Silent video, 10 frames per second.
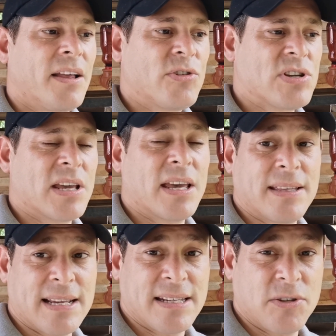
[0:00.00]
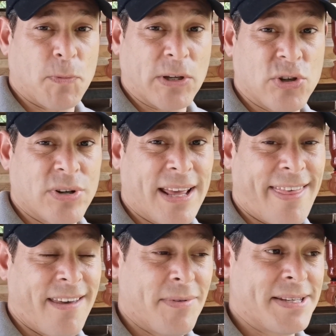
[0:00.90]
Entonces estas inspecciones
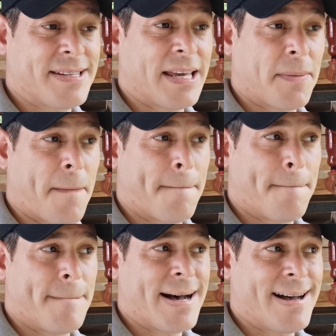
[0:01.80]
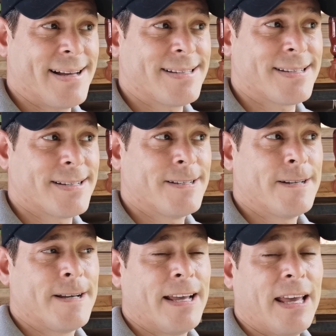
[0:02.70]
deben ser más
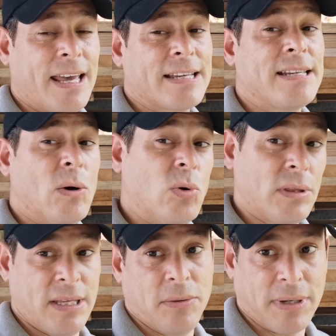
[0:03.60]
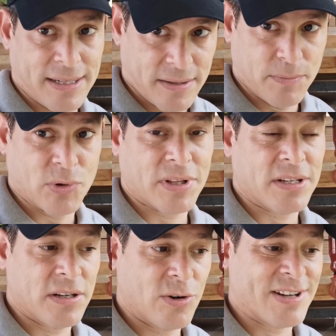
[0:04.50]
exhaustivas, por
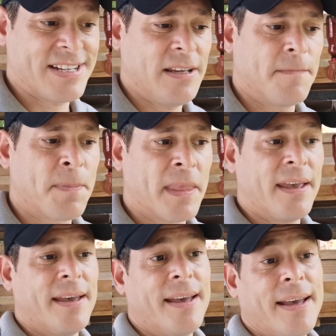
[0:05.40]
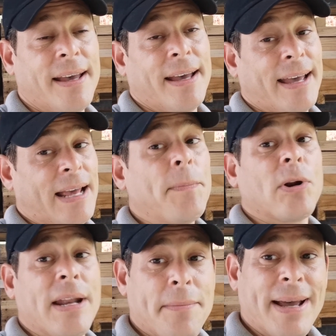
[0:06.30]
decirlo así. El
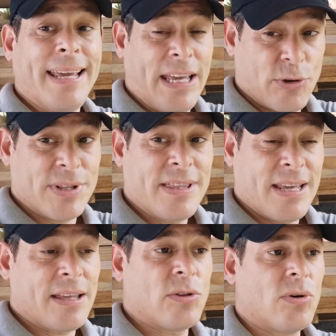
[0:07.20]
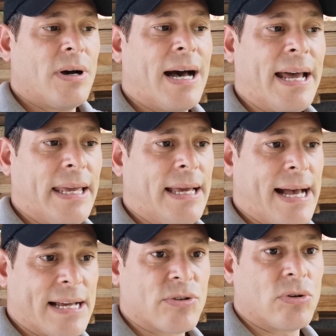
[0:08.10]
problema es que yo entiendo, hay
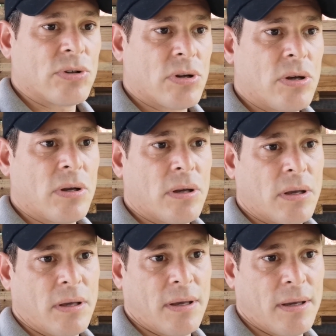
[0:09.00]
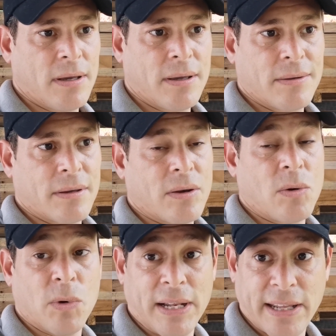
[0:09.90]
casos eh,
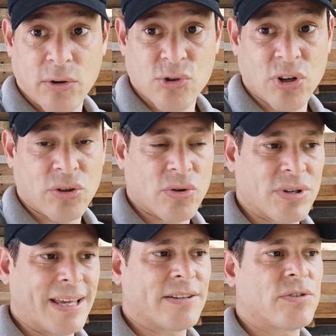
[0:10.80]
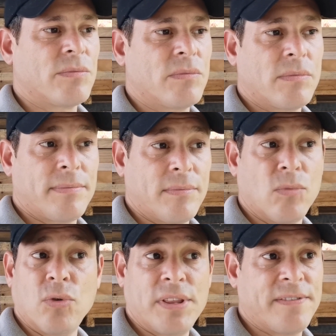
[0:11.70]
como el de nosotros, es
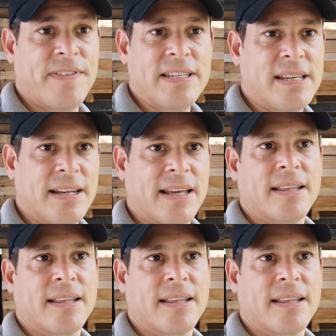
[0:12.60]
muy difícil